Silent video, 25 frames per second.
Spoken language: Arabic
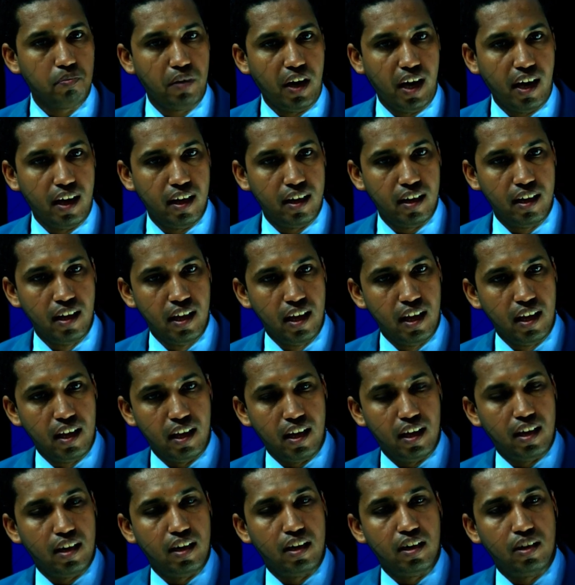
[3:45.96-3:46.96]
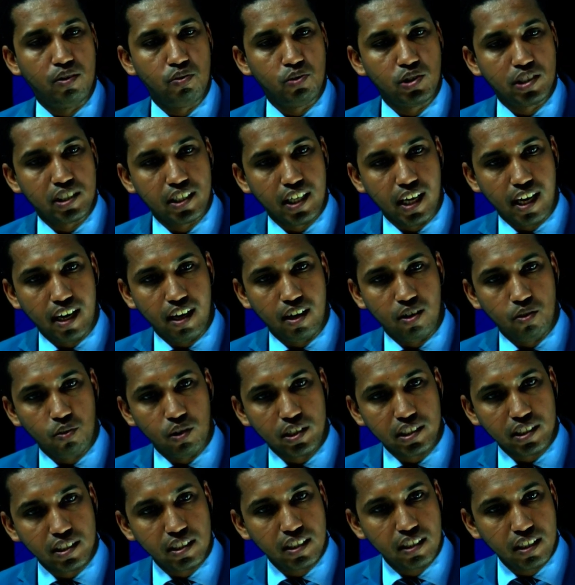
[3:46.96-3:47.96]
مع الوزارة
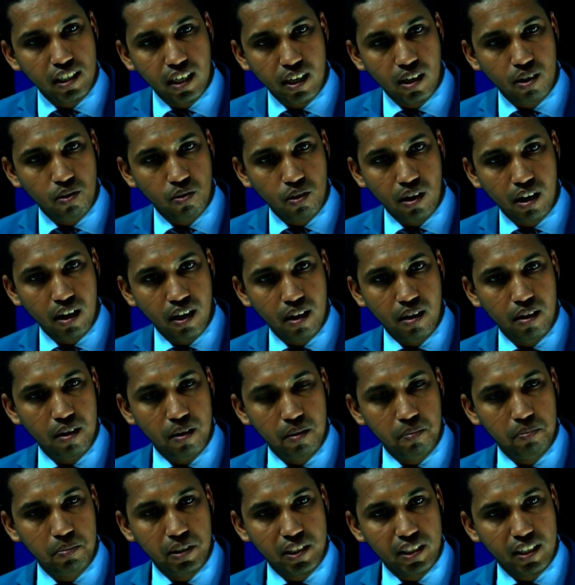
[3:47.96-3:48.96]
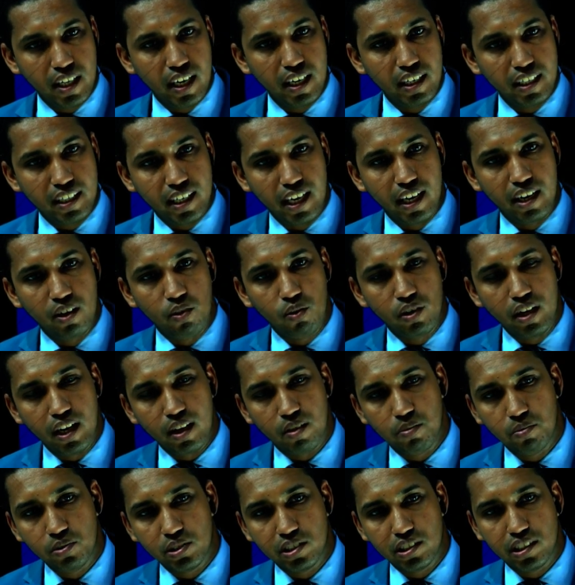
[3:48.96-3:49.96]
الوصية وبالتالي كان
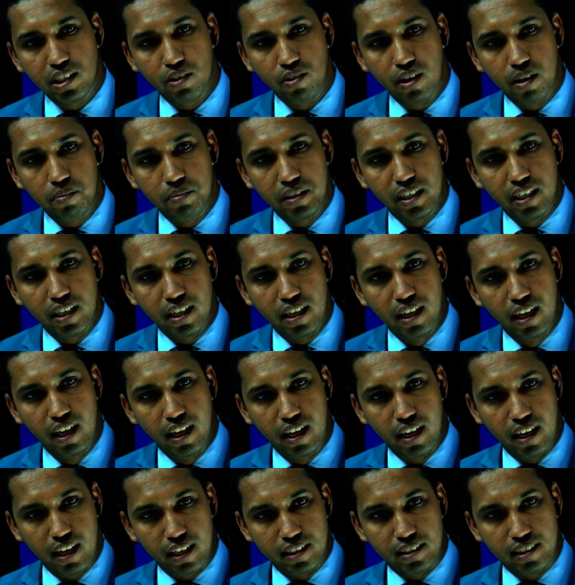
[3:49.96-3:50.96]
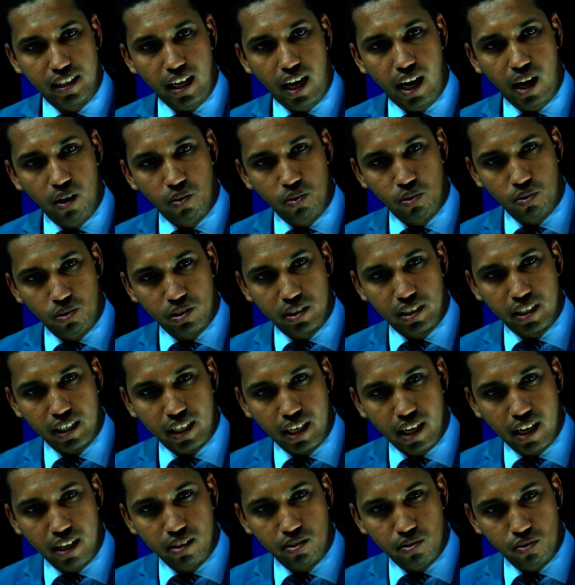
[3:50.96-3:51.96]
هناك مستوى من التعاون
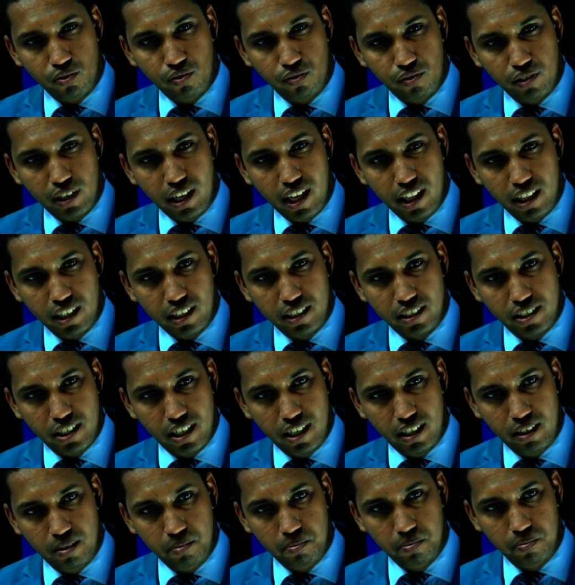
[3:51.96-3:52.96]
والتكاتف في هذا آه، الجانب